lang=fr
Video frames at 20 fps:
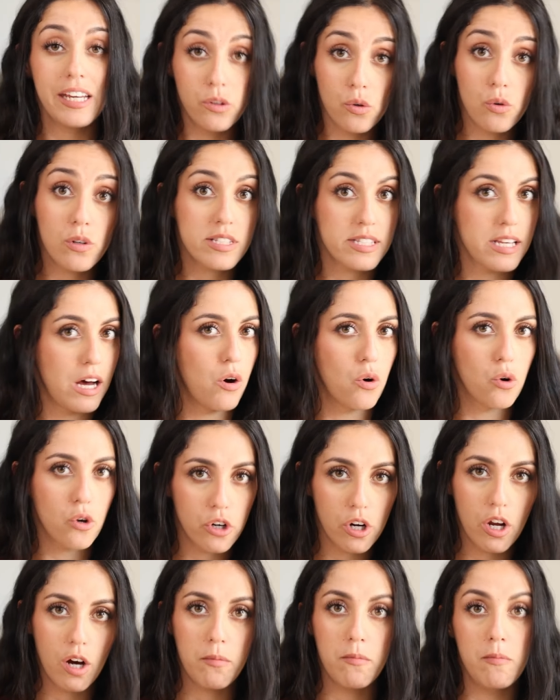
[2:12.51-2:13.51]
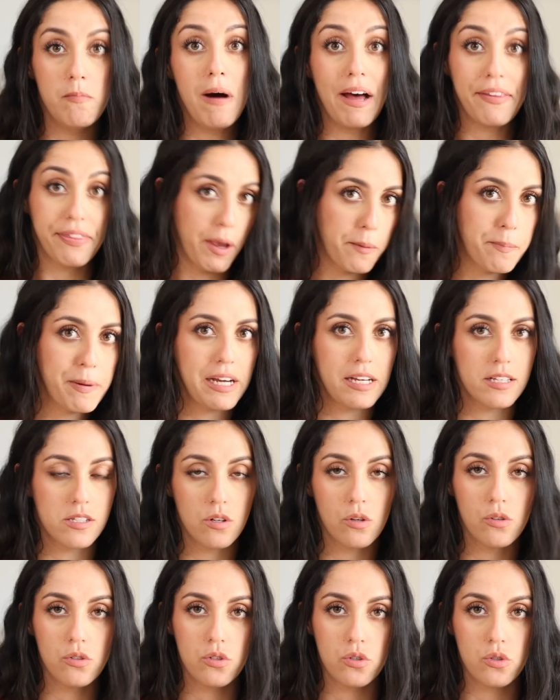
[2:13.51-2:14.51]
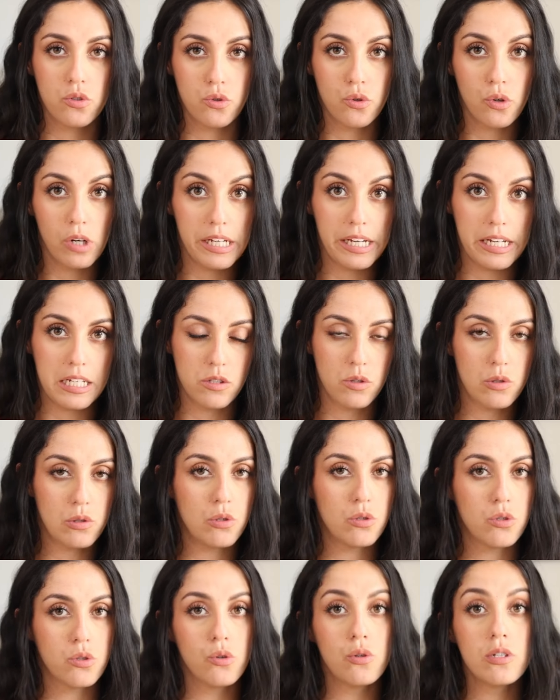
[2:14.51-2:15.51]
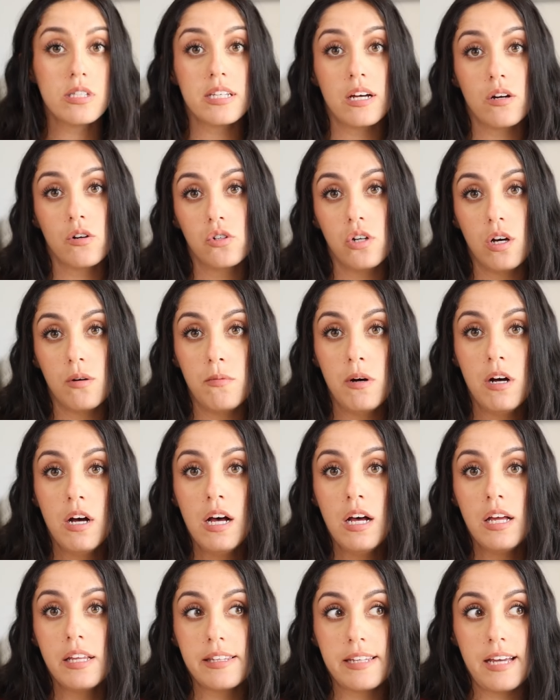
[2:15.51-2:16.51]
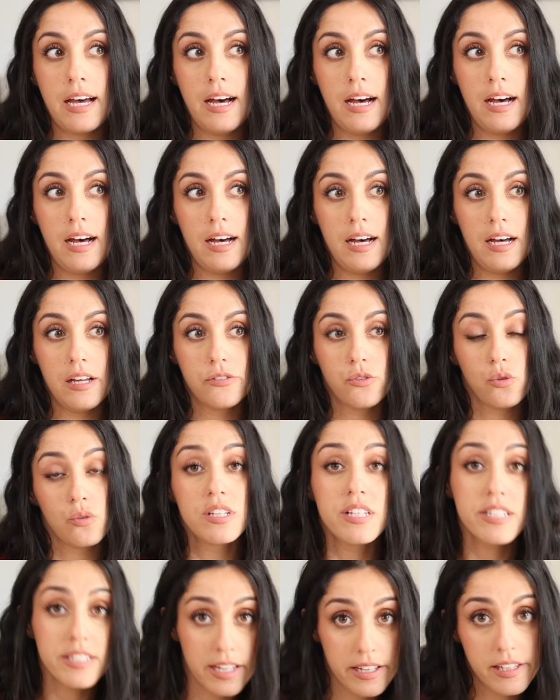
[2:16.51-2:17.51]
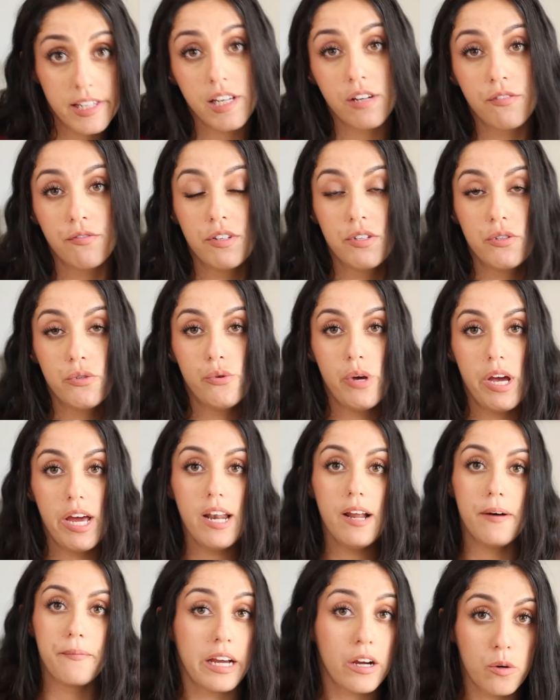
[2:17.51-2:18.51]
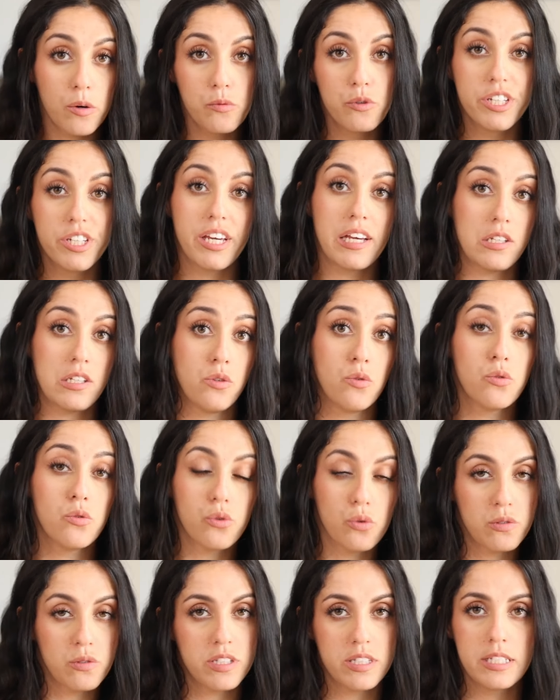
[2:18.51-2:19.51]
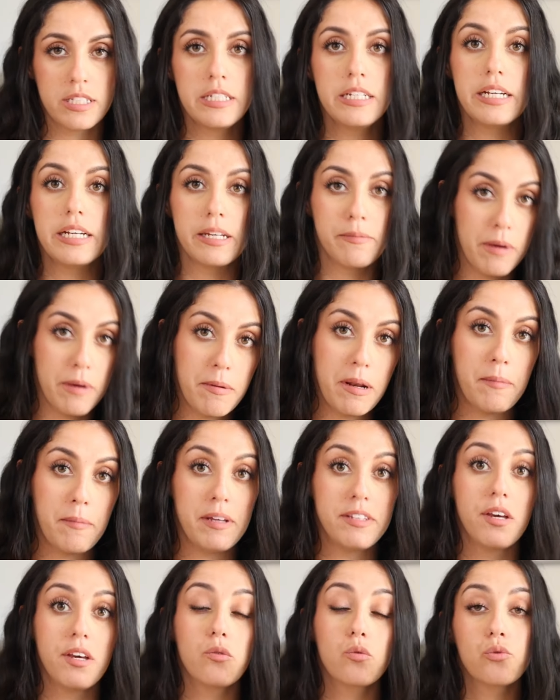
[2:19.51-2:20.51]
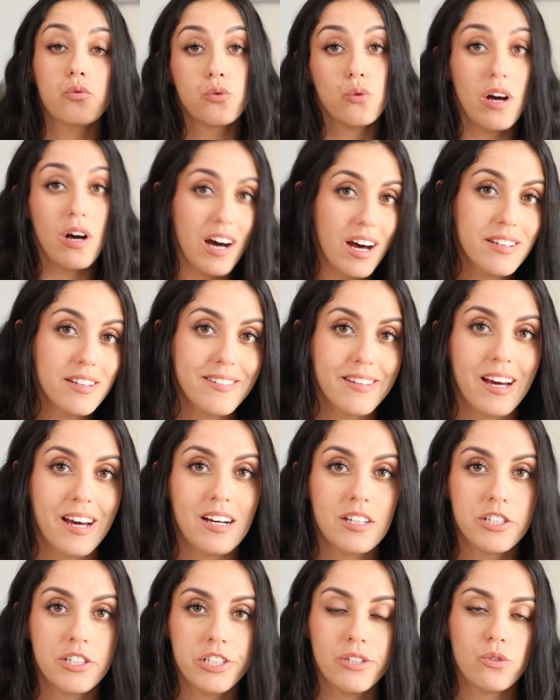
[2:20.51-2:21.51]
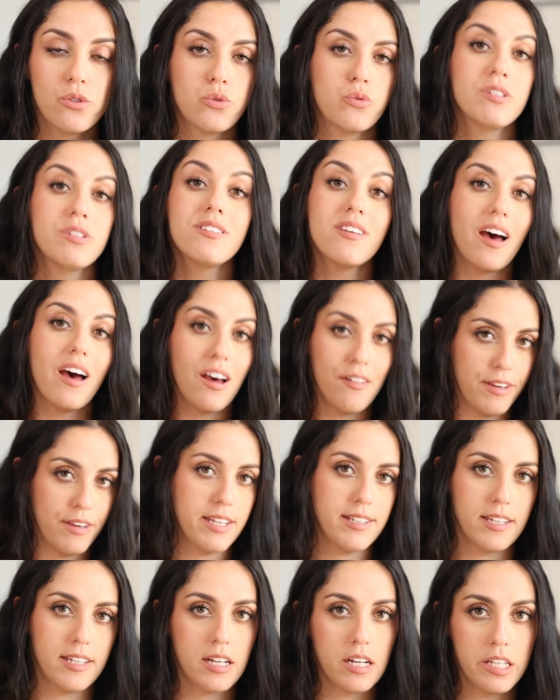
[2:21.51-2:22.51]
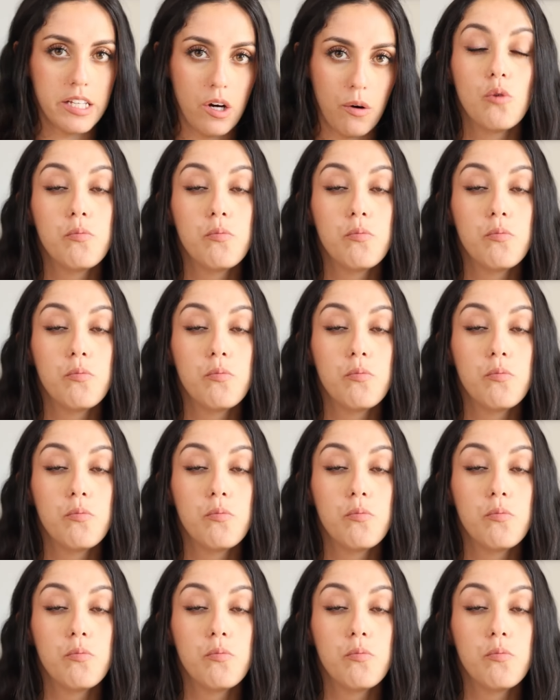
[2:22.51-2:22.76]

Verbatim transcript: Et donc, ça englobe bah, ta présence sur les réseaux sociaux, ça englobe ton esthétique visuelle, ta communication, ton style et même la manière dont tu interagis ensuite avec tes clients.